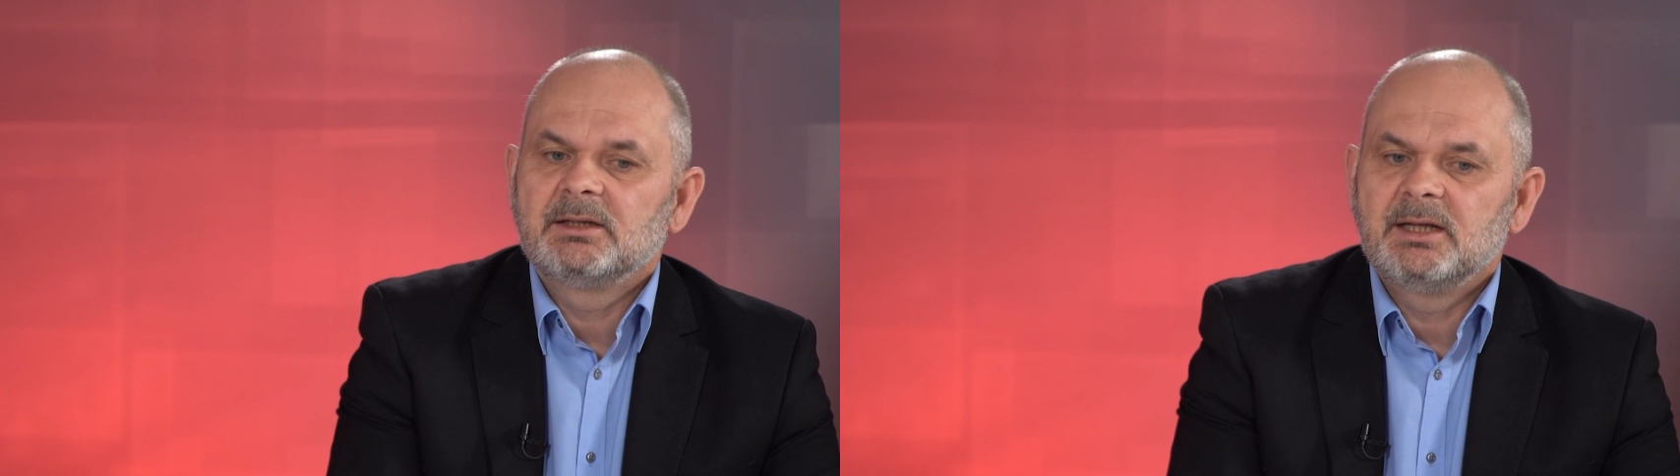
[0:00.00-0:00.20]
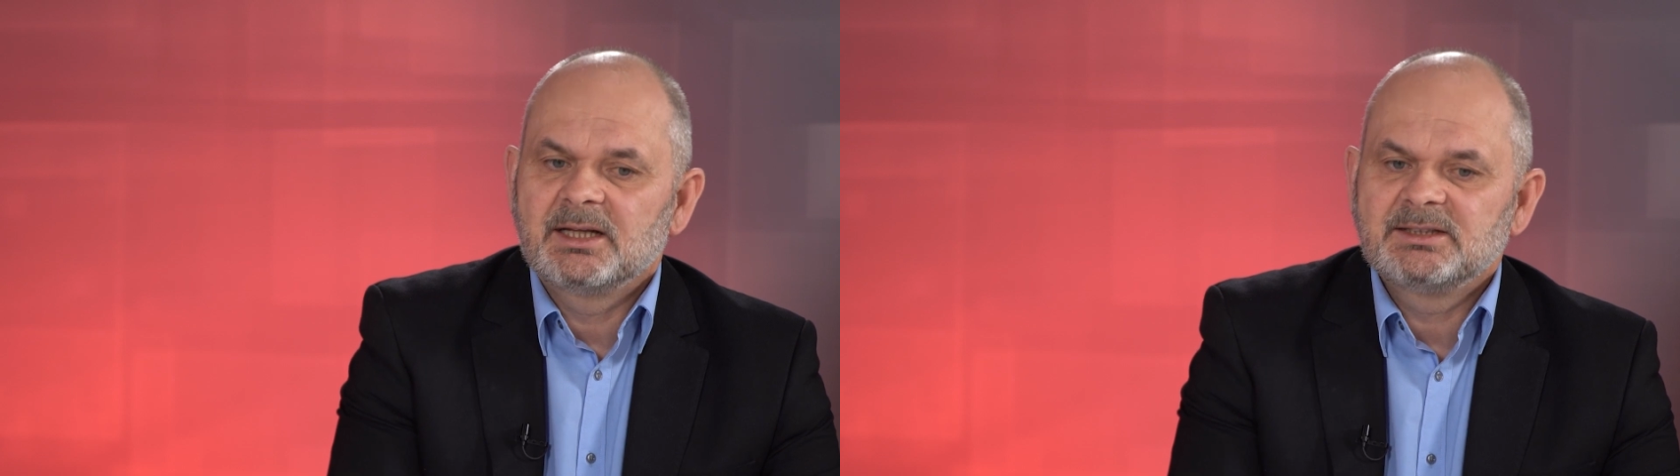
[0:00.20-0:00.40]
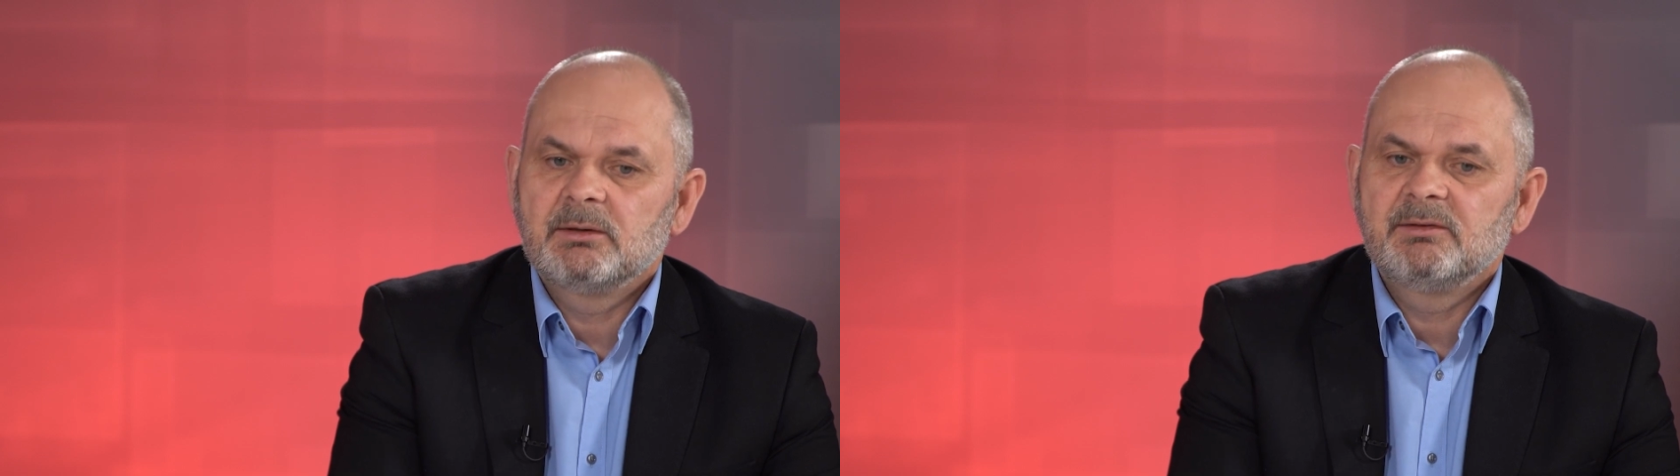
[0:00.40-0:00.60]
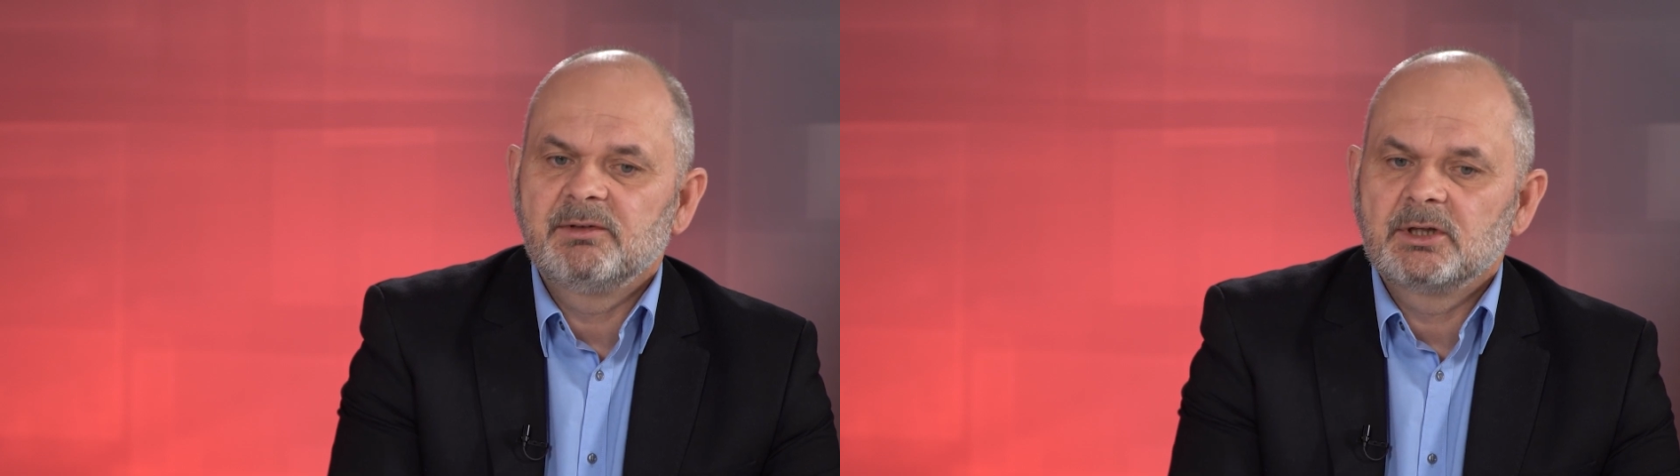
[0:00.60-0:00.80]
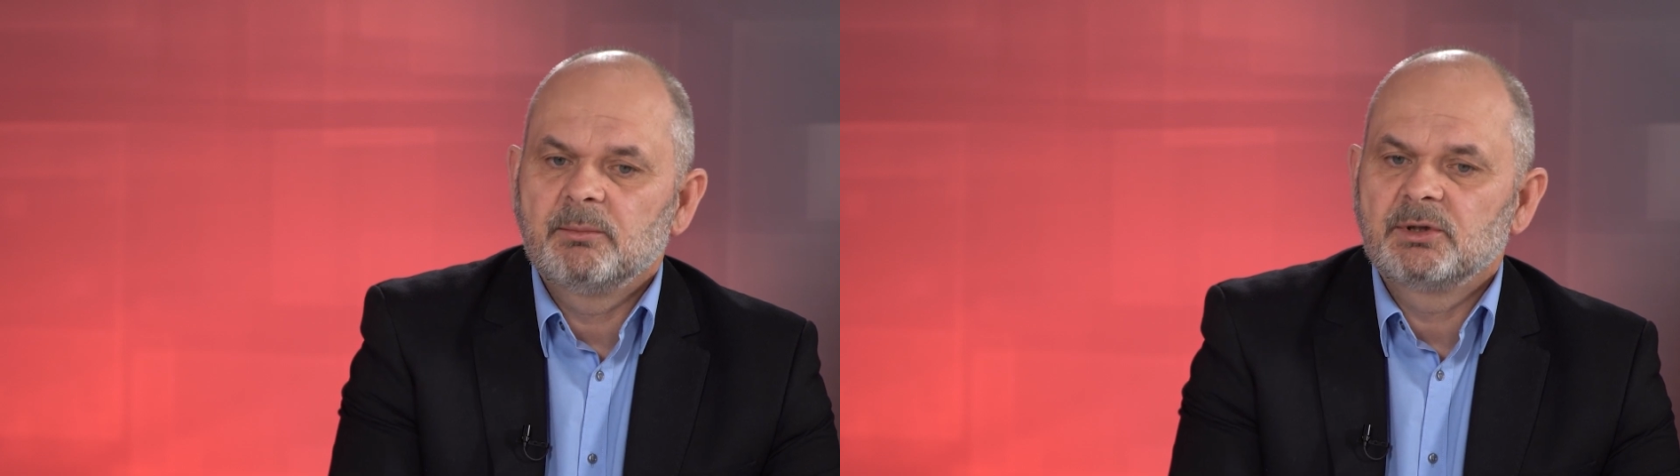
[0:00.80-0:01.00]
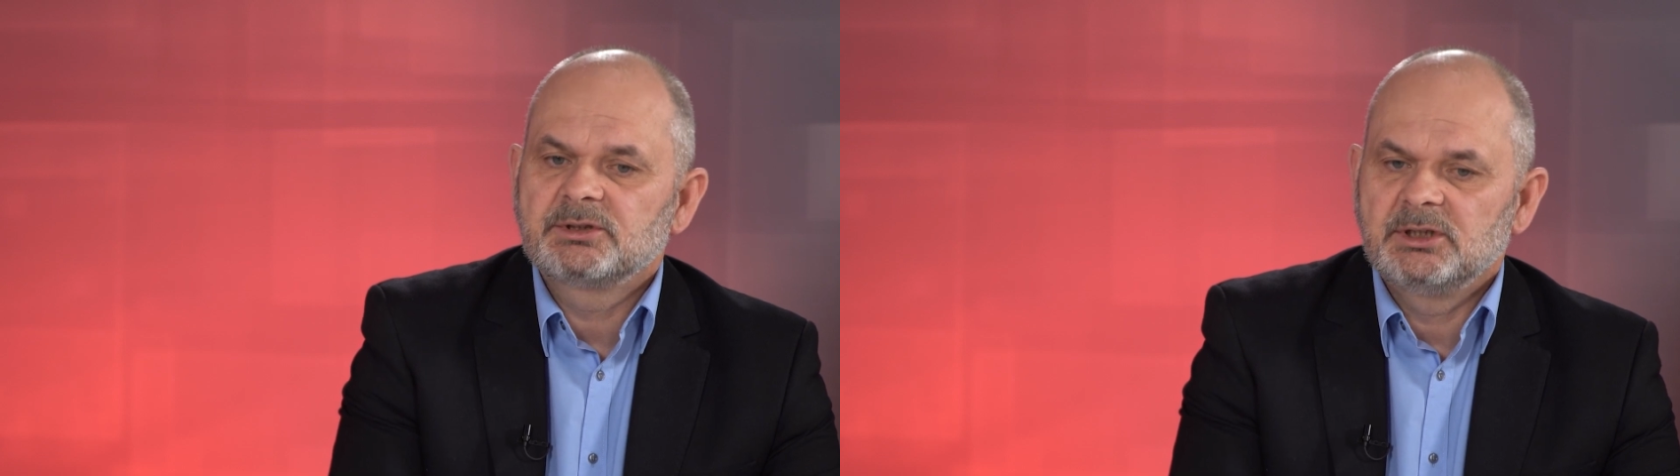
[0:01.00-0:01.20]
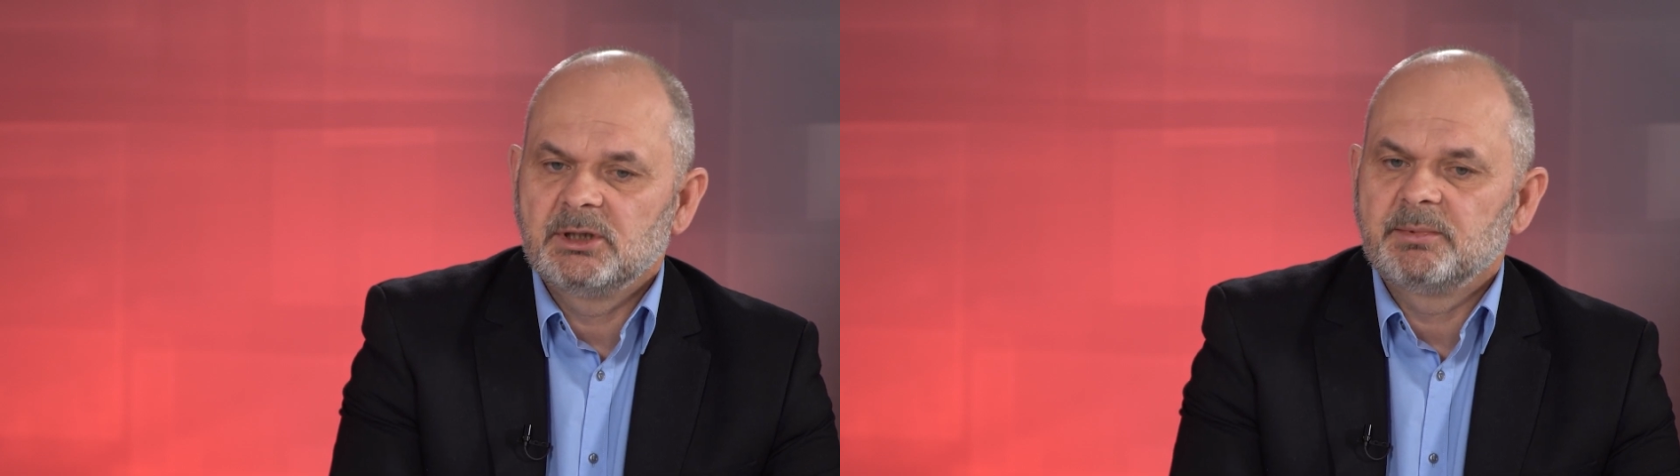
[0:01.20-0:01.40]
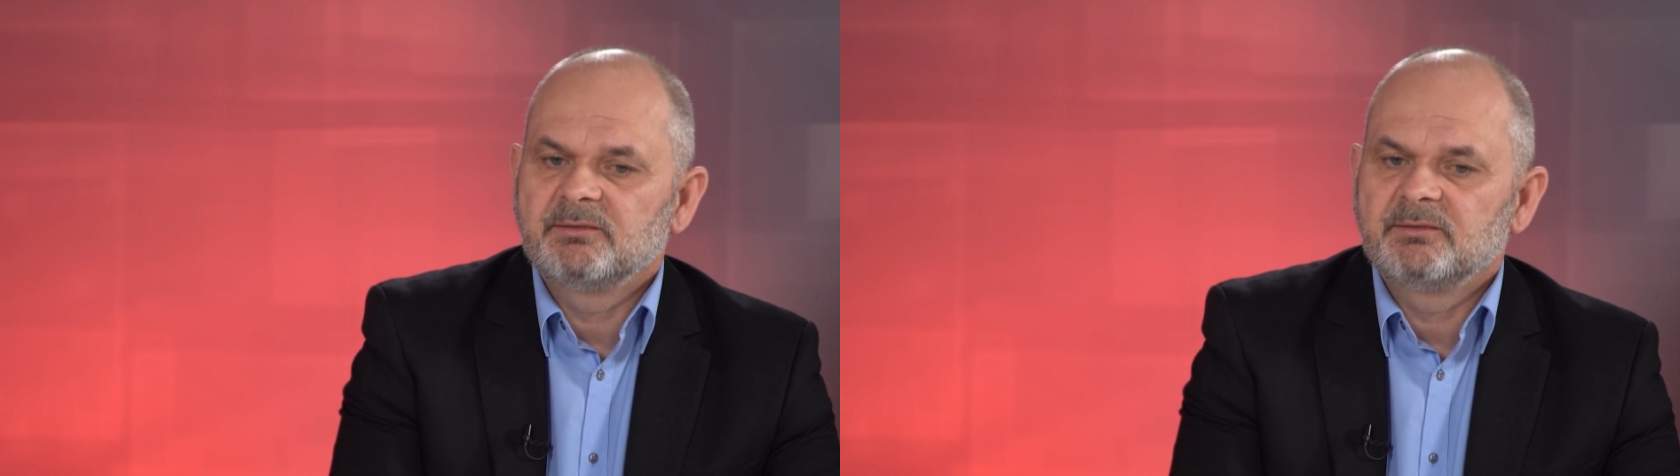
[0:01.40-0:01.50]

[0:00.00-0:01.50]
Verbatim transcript: dla całej Wielkopolski na